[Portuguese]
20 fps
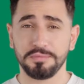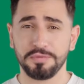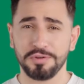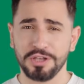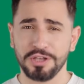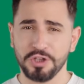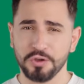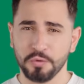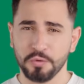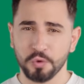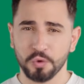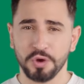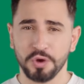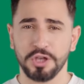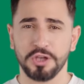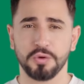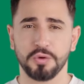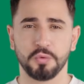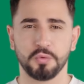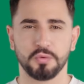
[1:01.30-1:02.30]

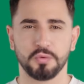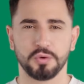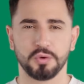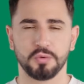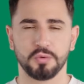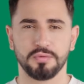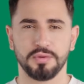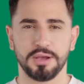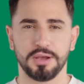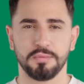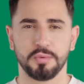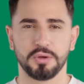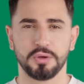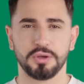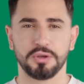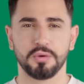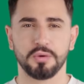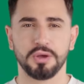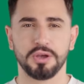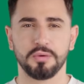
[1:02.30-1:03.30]
Lisboa, 1 de novembro
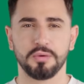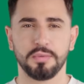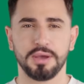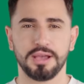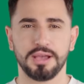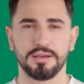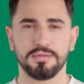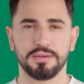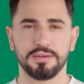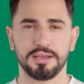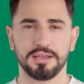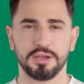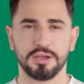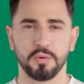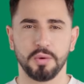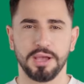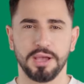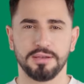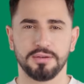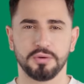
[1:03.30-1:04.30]
de
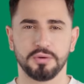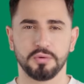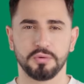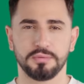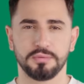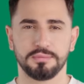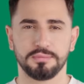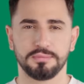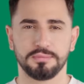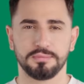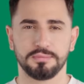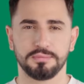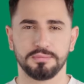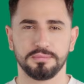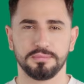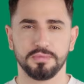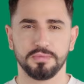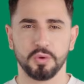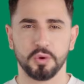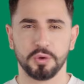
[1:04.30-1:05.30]
2024.
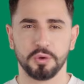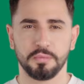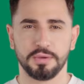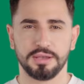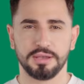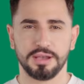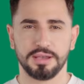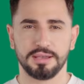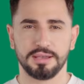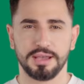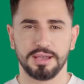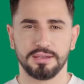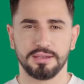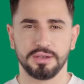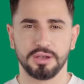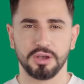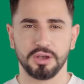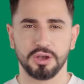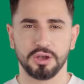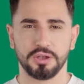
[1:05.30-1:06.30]
O
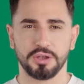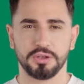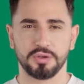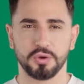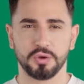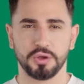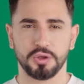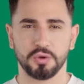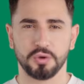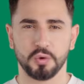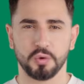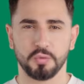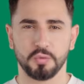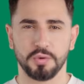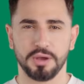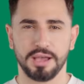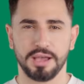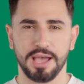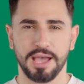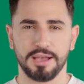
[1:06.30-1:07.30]
representante das relações com o
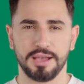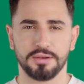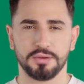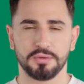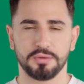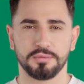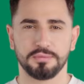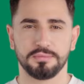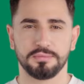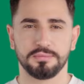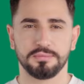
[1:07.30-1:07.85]
mercado.